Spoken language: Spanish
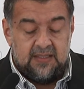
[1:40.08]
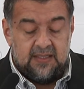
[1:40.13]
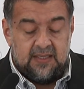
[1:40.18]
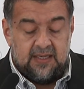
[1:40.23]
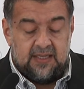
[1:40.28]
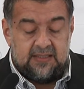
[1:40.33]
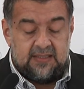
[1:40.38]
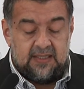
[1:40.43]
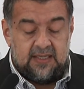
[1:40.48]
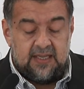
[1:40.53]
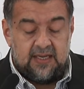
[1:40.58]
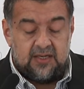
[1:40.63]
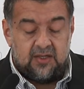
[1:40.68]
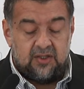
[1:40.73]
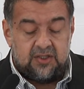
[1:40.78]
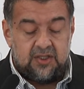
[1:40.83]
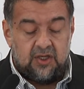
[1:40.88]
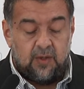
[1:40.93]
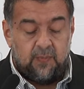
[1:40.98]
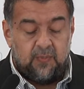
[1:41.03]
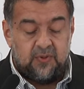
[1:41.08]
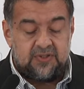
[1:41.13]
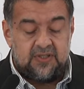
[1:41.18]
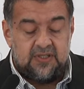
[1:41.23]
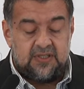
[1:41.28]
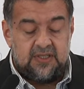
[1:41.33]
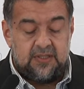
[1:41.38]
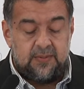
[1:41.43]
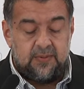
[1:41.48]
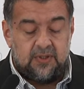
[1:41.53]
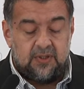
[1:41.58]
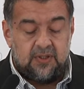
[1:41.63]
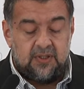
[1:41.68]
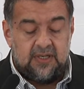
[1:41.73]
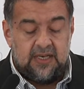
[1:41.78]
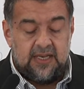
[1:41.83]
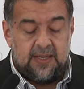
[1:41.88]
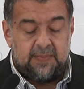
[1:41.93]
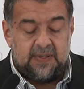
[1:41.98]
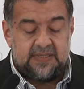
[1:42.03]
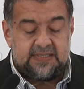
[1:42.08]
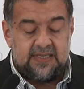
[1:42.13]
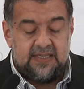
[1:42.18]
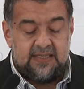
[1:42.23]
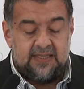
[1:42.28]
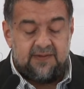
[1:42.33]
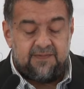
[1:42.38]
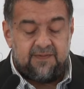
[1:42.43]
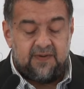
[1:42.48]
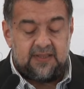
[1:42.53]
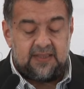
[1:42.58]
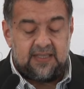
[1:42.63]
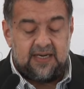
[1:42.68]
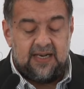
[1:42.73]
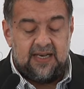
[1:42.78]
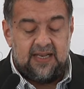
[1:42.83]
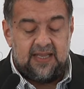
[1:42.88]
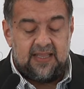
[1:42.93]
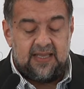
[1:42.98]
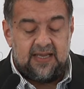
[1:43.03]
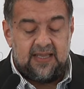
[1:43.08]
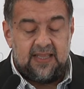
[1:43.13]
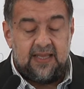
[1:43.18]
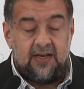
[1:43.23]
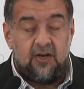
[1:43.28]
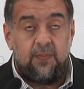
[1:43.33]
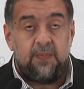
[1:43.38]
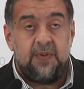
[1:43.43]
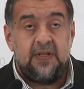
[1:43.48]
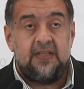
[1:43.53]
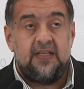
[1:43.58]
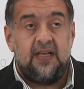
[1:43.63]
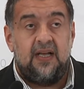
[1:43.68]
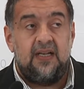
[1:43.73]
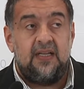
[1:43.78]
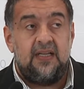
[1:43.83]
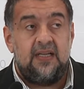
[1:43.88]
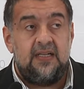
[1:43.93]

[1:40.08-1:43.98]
Ante el diagnóstico positivo, la paciente fue trasladada al Hospital